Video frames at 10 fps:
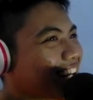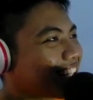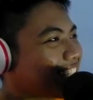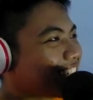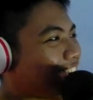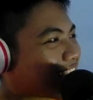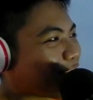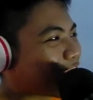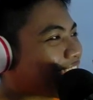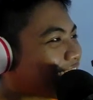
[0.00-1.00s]
Tiga
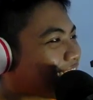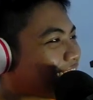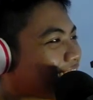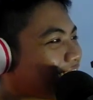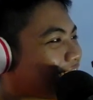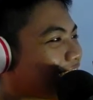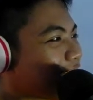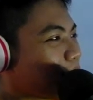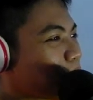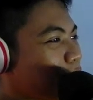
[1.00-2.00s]
tapi.
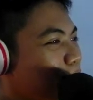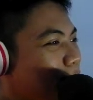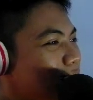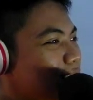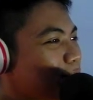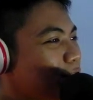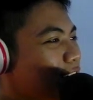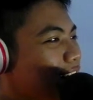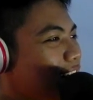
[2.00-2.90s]
Ponmen semua.